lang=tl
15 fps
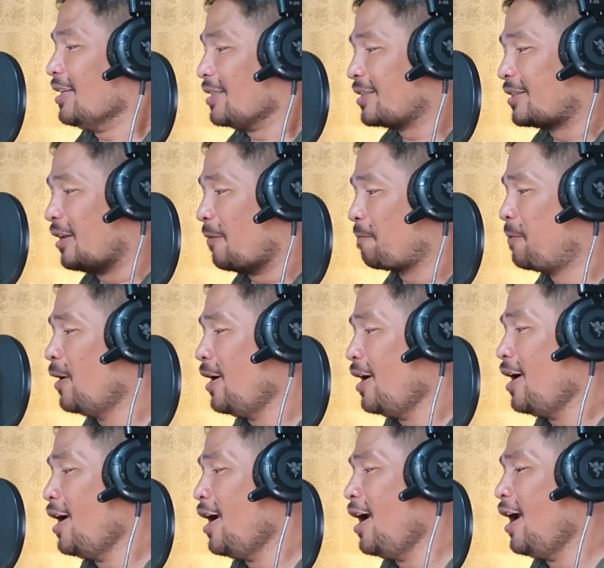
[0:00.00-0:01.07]
Sa
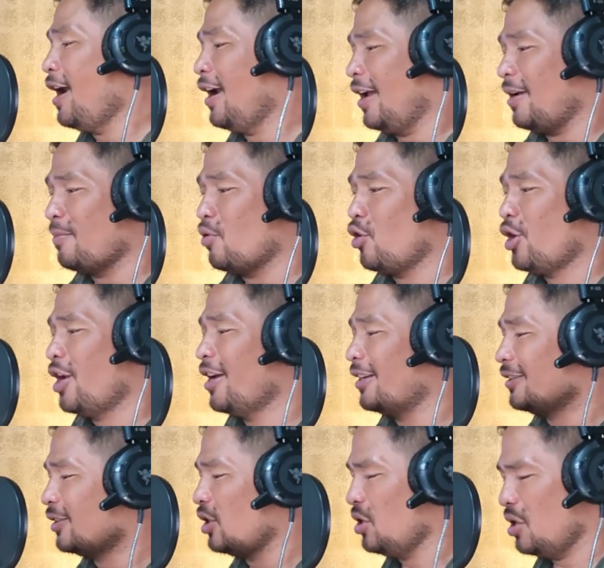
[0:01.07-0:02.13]
piling mo
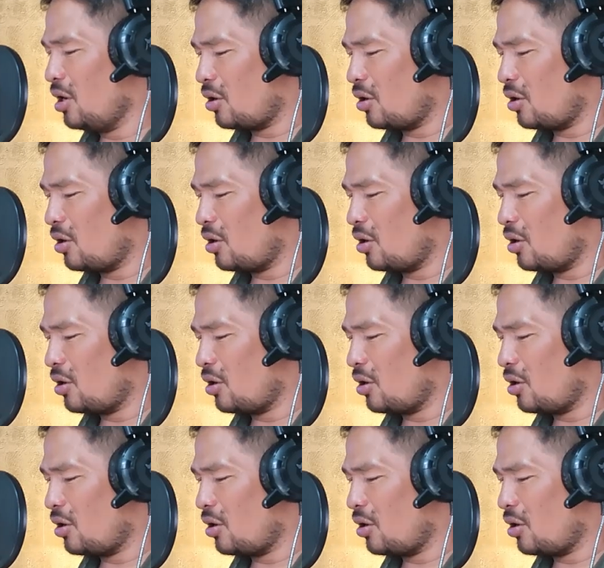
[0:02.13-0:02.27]
hindi